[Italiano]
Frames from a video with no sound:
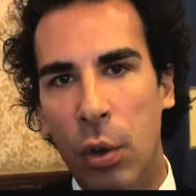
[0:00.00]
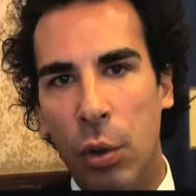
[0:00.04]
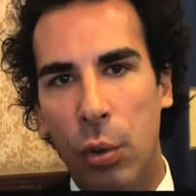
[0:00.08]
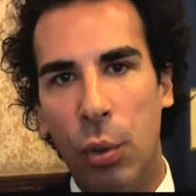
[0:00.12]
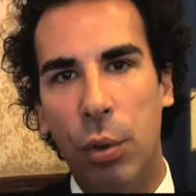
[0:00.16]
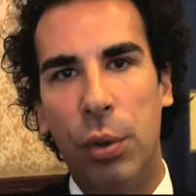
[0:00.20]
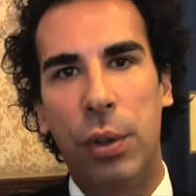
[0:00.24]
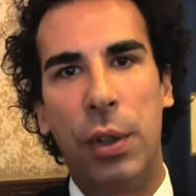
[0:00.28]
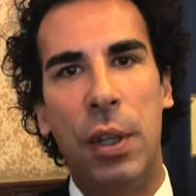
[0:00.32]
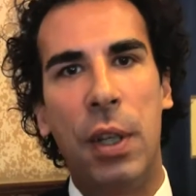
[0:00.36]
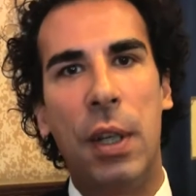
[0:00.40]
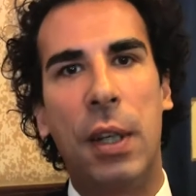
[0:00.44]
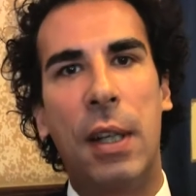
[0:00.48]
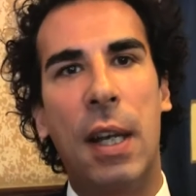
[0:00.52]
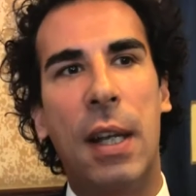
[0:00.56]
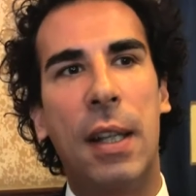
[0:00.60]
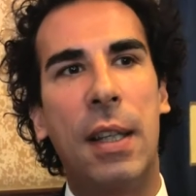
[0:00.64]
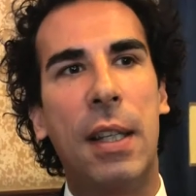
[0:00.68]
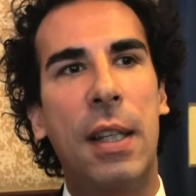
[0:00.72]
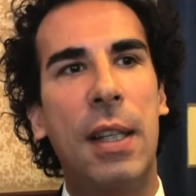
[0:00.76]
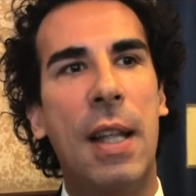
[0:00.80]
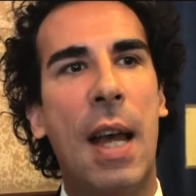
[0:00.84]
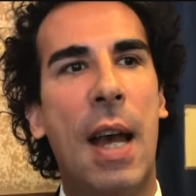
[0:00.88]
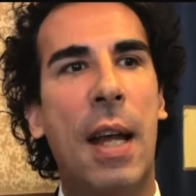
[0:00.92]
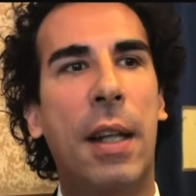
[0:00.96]
tutti i
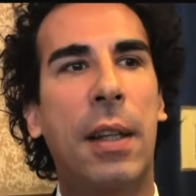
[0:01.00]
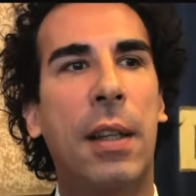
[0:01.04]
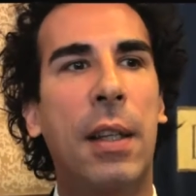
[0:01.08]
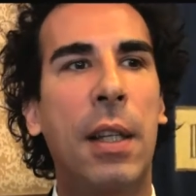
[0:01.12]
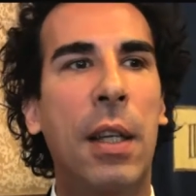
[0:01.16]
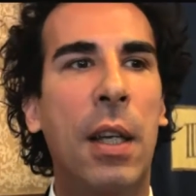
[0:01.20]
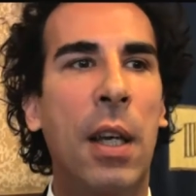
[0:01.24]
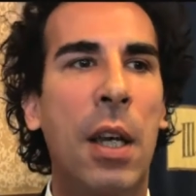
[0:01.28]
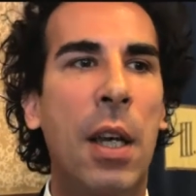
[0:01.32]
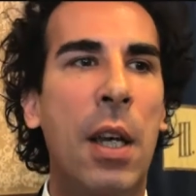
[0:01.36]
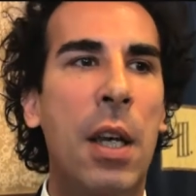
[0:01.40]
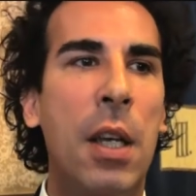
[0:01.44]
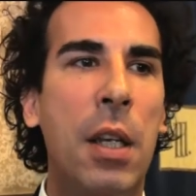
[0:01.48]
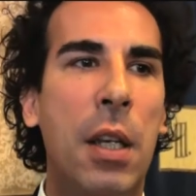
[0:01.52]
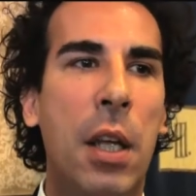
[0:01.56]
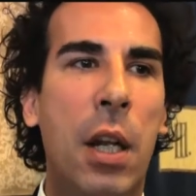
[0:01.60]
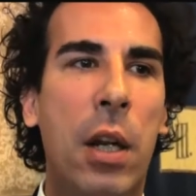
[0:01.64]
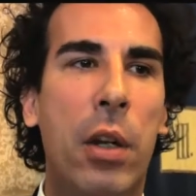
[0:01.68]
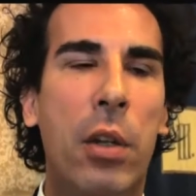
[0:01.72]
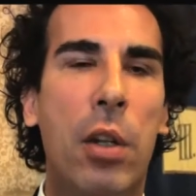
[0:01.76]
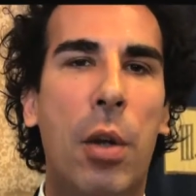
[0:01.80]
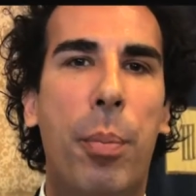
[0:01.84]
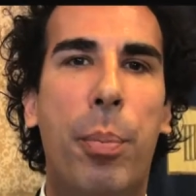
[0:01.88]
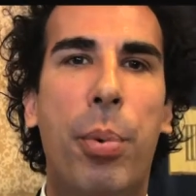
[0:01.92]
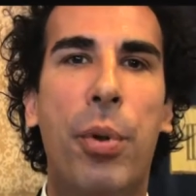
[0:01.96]
candidati che
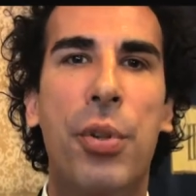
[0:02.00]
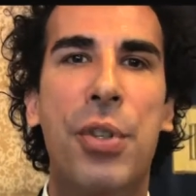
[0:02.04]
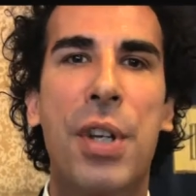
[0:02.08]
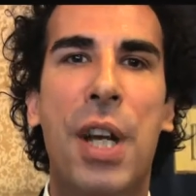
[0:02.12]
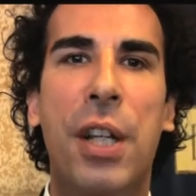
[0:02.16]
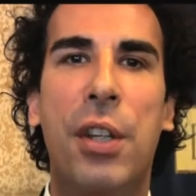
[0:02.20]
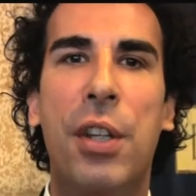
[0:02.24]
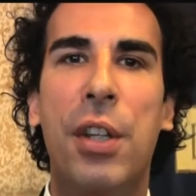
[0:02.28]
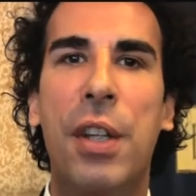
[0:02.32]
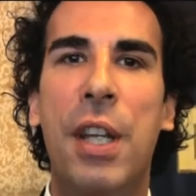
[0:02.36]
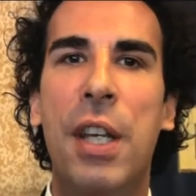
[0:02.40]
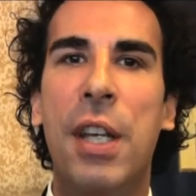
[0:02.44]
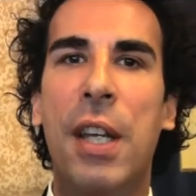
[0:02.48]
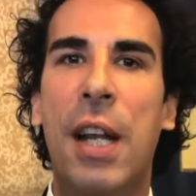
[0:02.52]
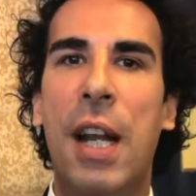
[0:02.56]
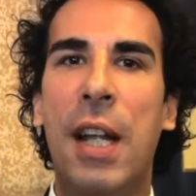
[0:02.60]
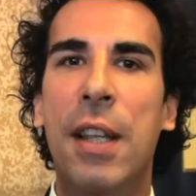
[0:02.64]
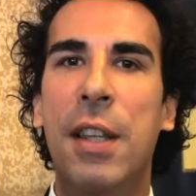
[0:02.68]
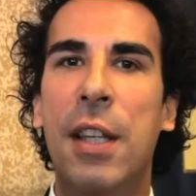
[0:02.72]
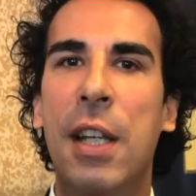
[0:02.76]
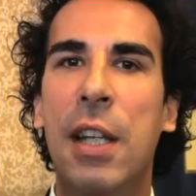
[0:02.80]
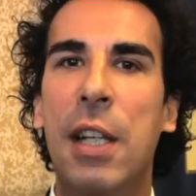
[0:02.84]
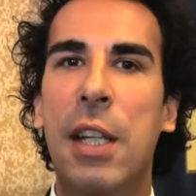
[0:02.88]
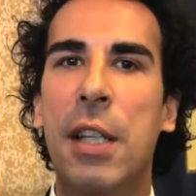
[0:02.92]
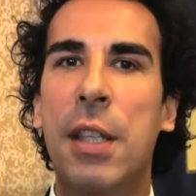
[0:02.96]
erano appoggiati dai
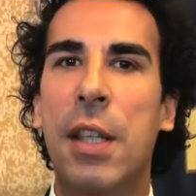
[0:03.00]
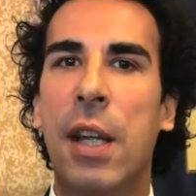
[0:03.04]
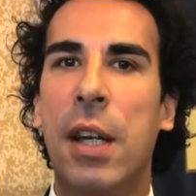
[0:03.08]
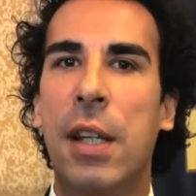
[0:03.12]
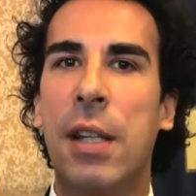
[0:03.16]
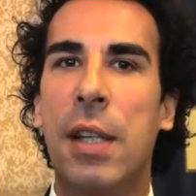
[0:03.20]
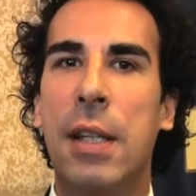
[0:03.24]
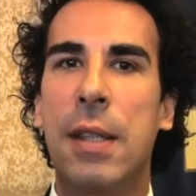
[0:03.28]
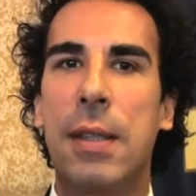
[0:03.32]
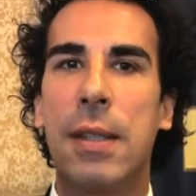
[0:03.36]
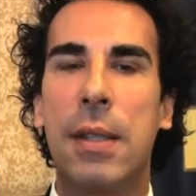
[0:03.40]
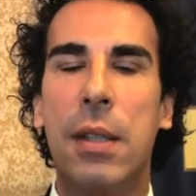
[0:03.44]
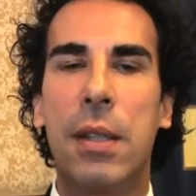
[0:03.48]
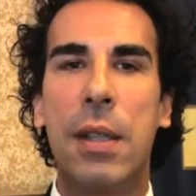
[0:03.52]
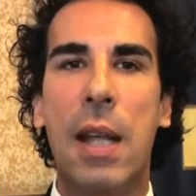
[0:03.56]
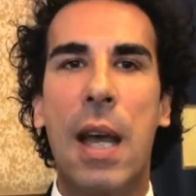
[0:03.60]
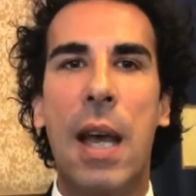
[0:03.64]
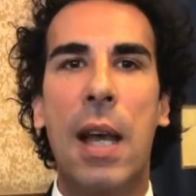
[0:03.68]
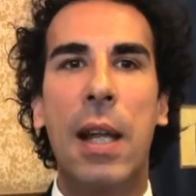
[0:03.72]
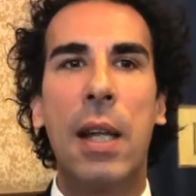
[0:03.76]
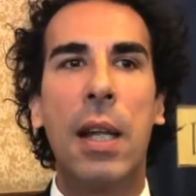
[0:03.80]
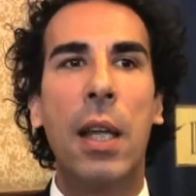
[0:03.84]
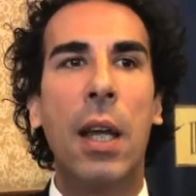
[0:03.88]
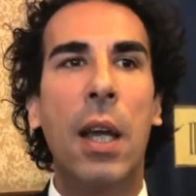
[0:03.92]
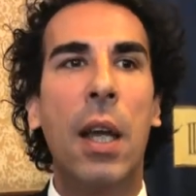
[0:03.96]
grandi leader
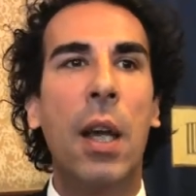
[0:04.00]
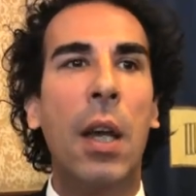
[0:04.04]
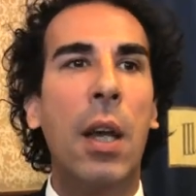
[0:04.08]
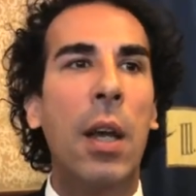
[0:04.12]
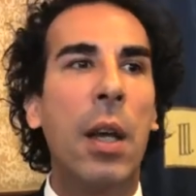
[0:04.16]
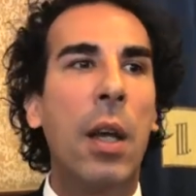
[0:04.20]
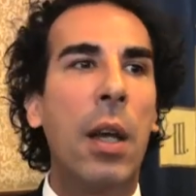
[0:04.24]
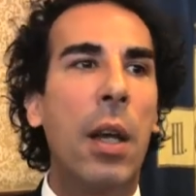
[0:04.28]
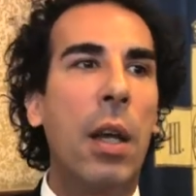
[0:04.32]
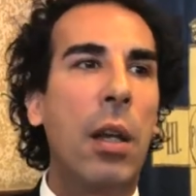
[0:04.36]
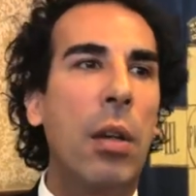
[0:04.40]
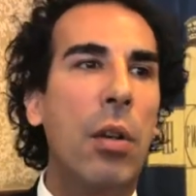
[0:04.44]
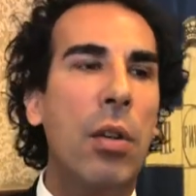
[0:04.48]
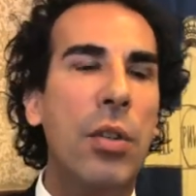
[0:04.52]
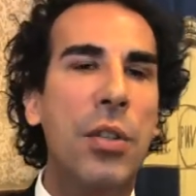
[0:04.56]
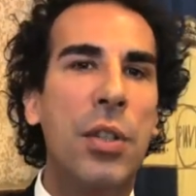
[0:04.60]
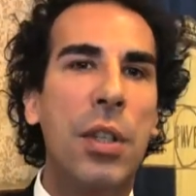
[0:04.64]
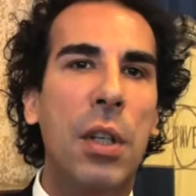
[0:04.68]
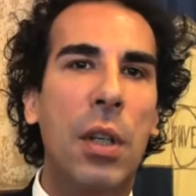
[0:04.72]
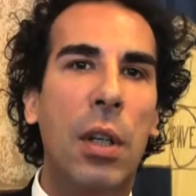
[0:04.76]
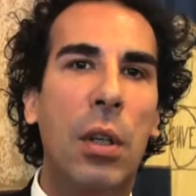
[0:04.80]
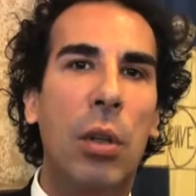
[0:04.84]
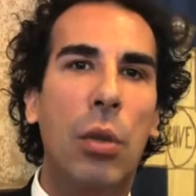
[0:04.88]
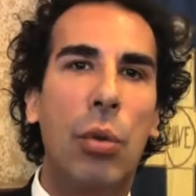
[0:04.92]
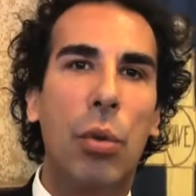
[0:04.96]
nazionali,
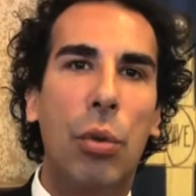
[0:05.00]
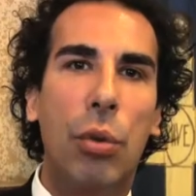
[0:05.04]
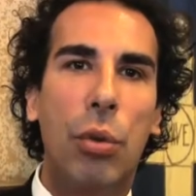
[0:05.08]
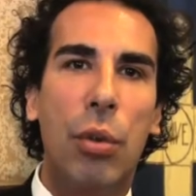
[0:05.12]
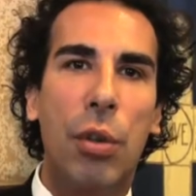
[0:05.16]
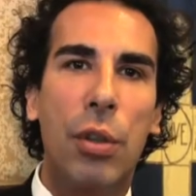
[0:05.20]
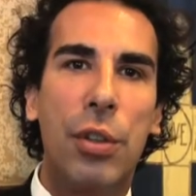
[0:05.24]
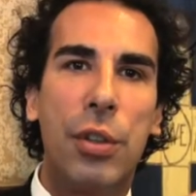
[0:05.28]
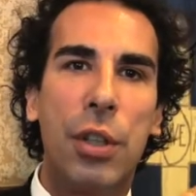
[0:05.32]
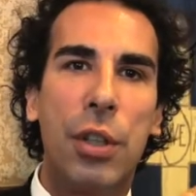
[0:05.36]
così tutto il